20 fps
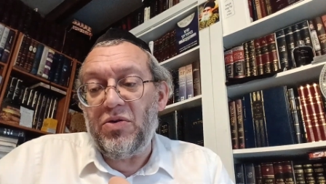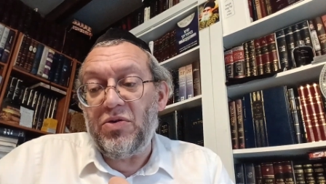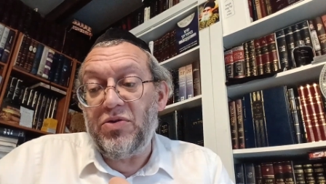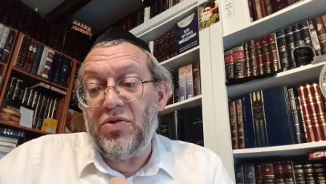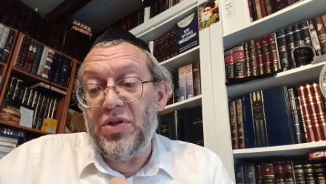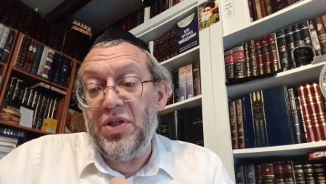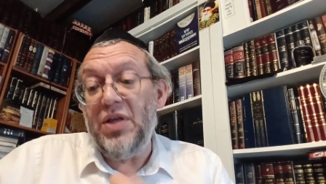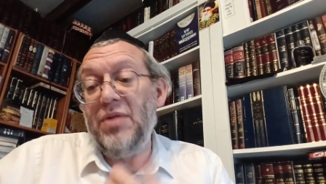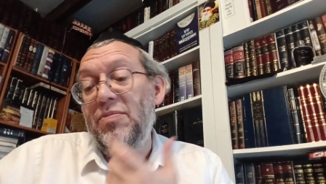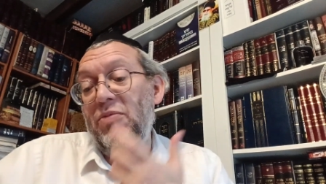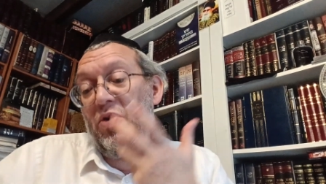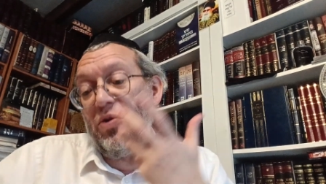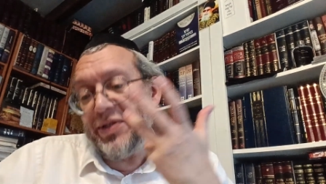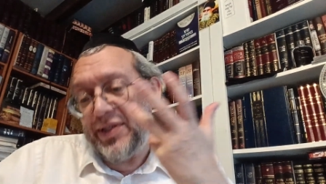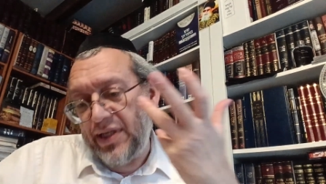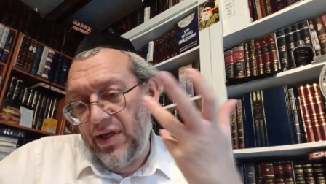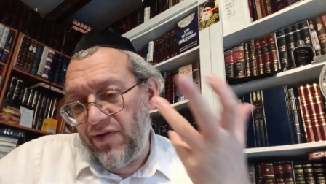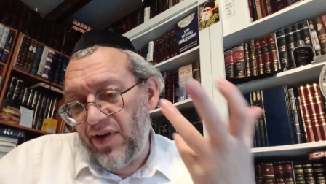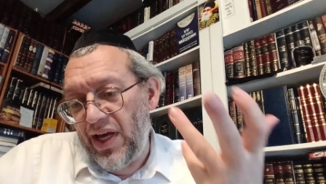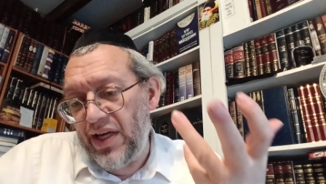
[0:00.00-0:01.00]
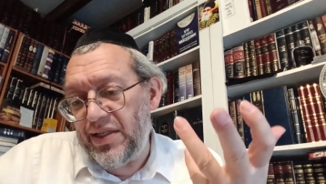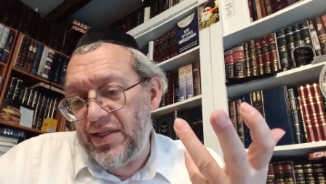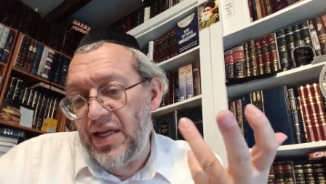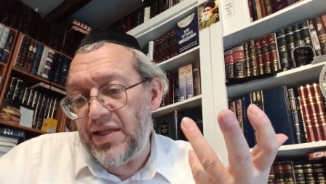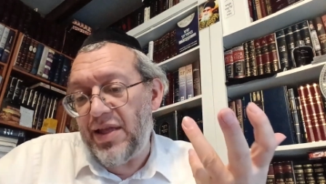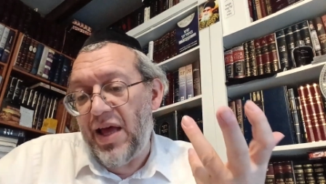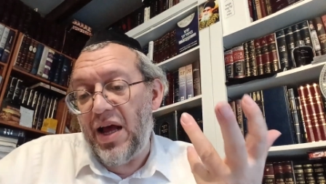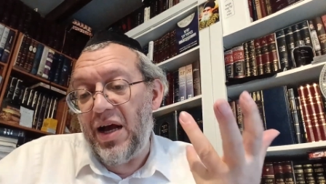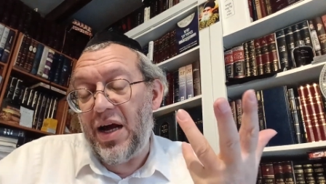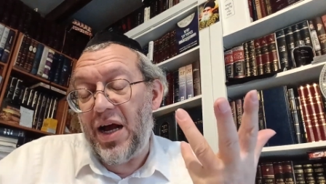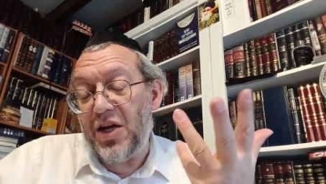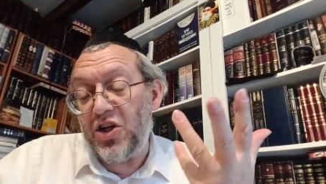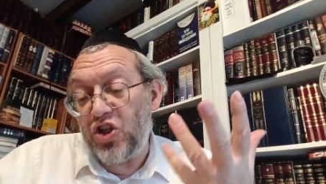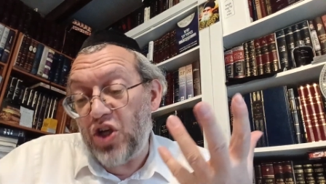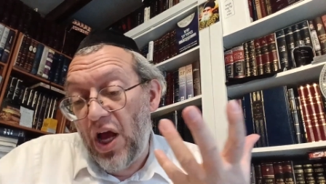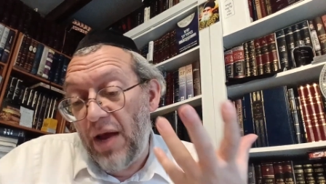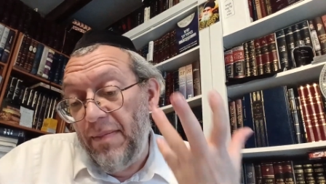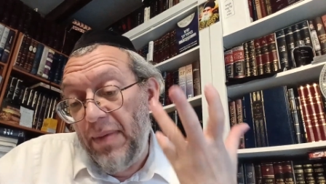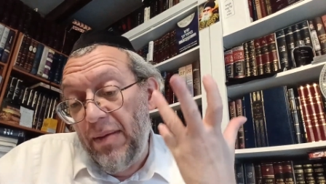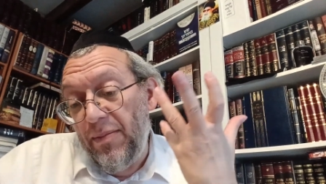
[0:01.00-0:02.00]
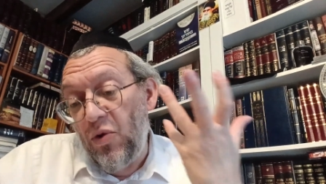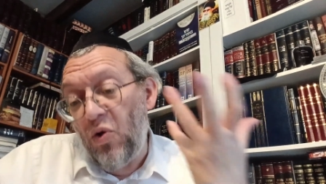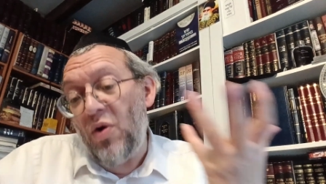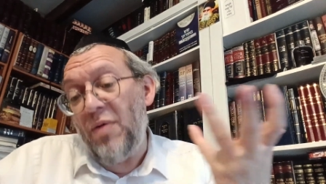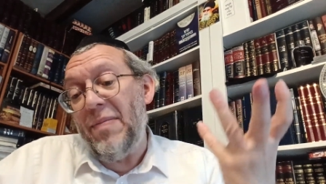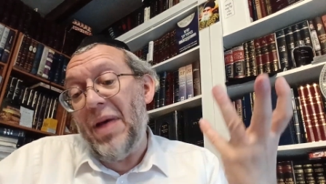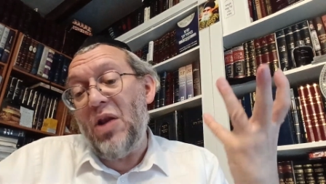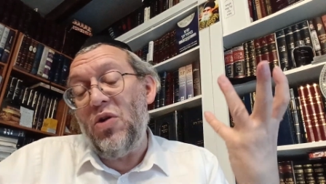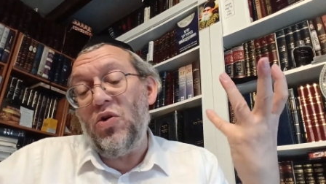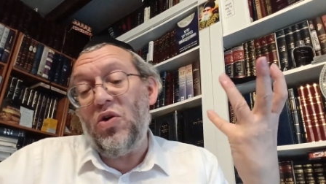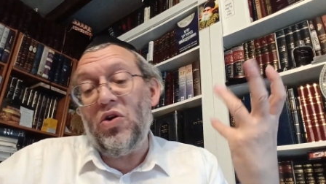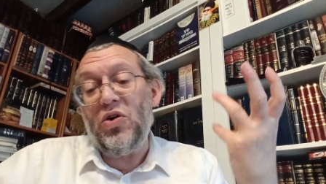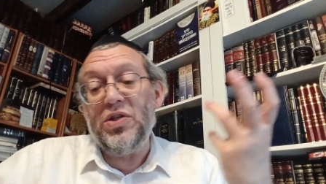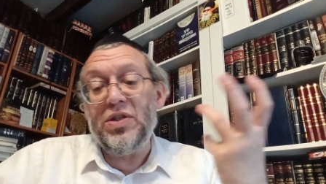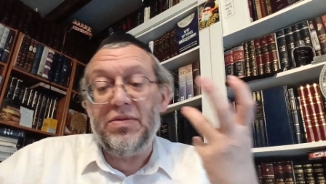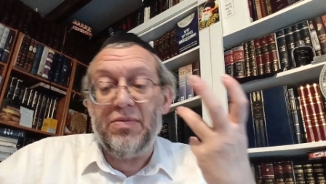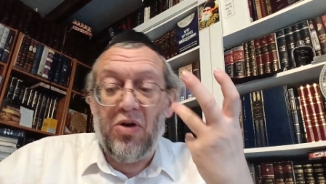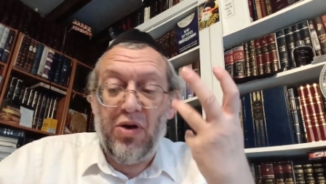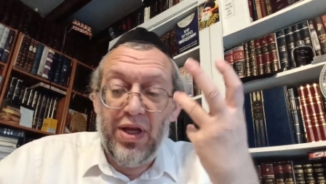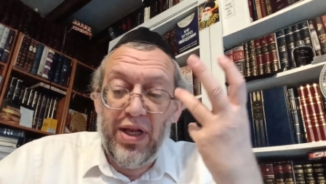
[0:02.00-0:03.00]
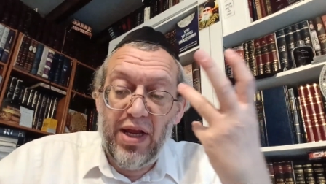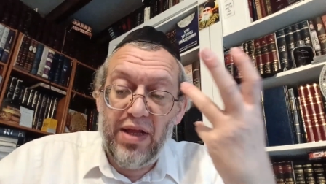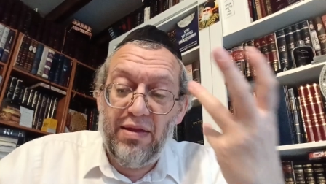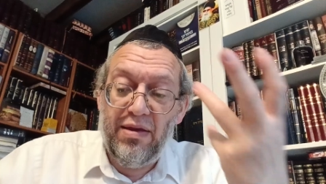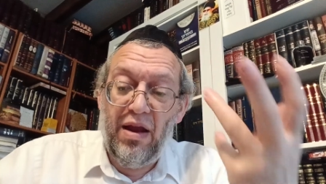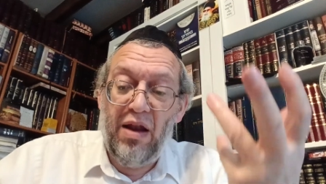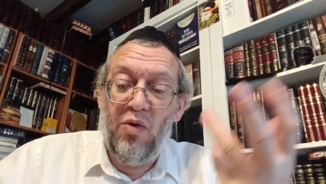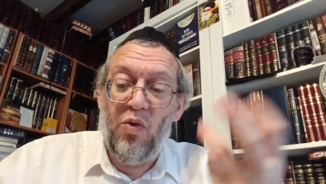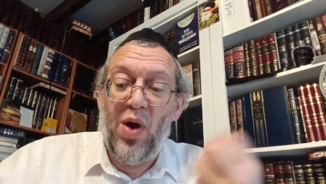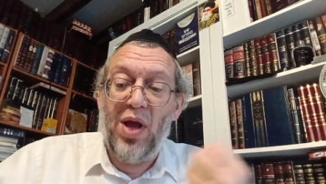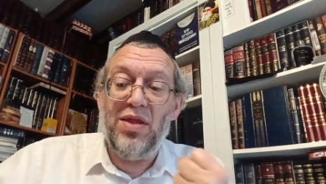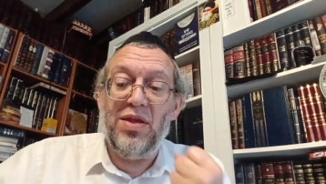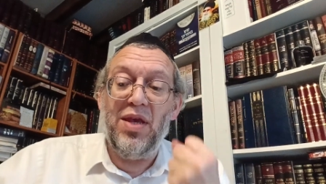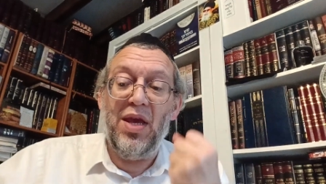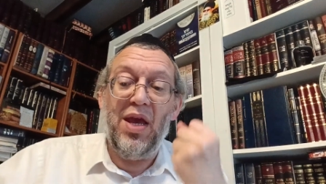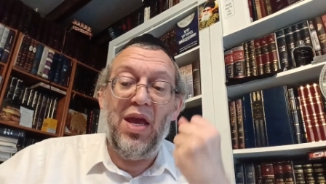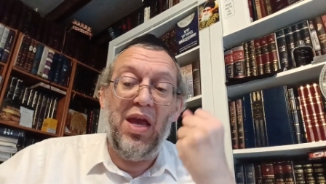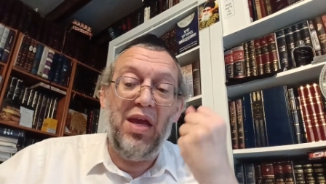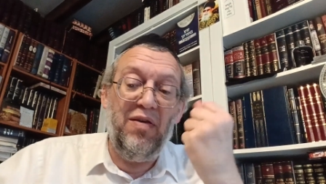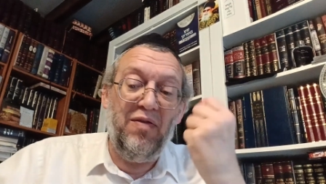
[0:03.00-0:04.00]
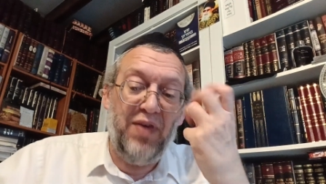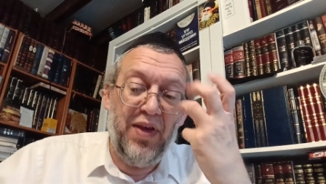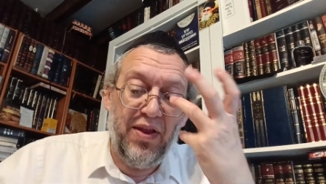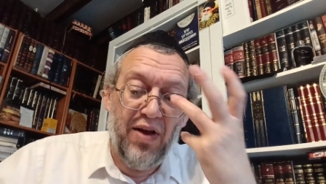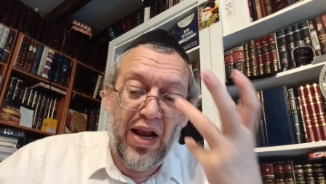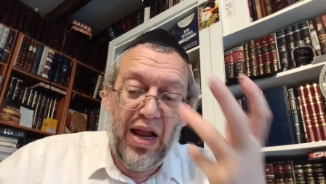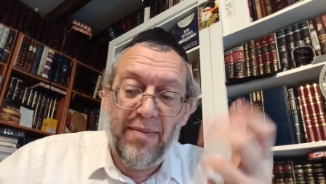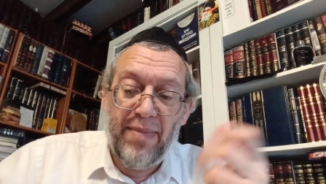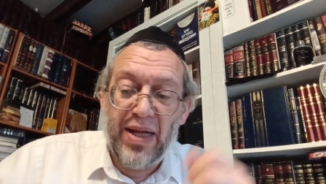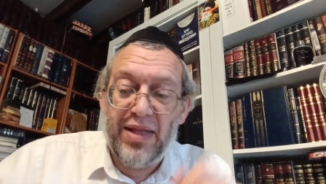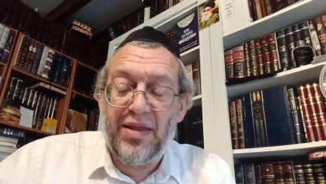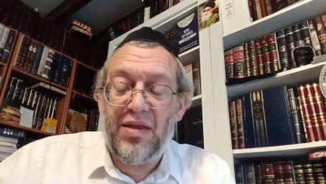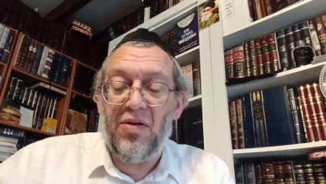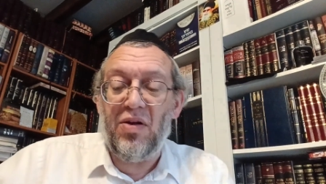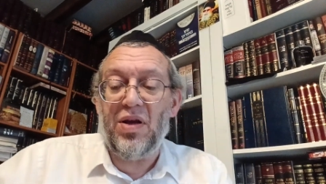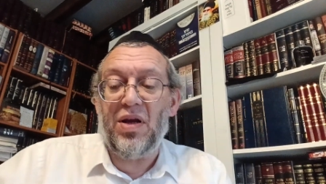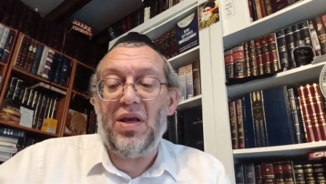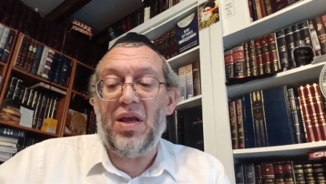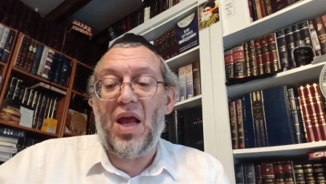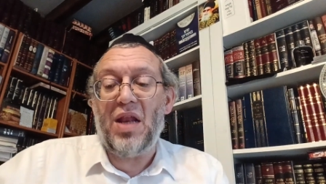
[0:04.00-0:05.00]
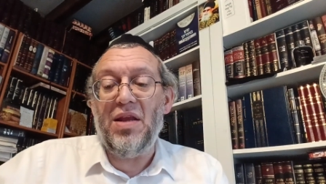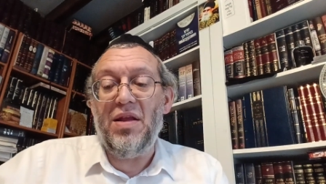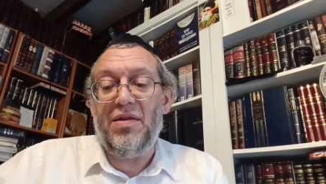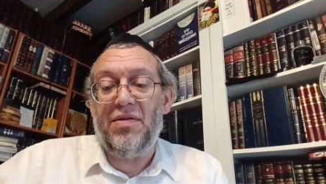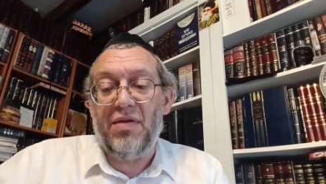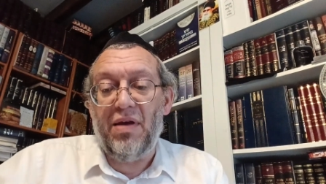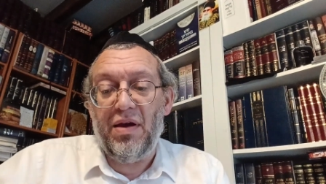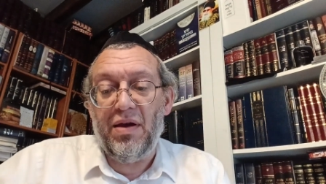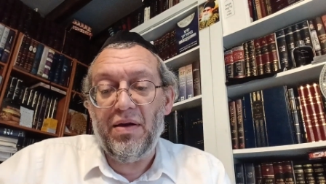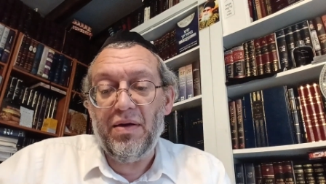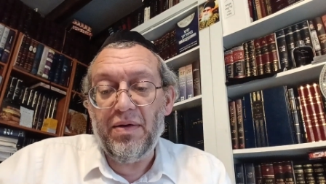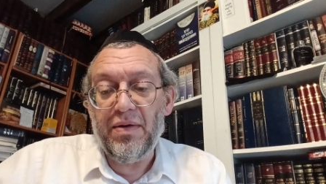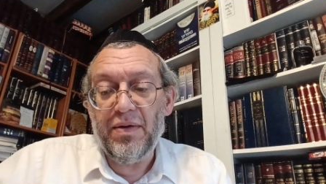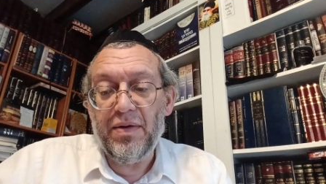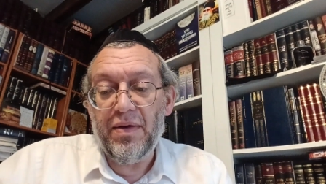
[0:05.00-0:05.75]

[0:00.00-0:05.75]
on se dit, bon, c'est vrai que c'est un rachat, mais bon, malheureusement, il est éloigné, il vit dans la matérialité,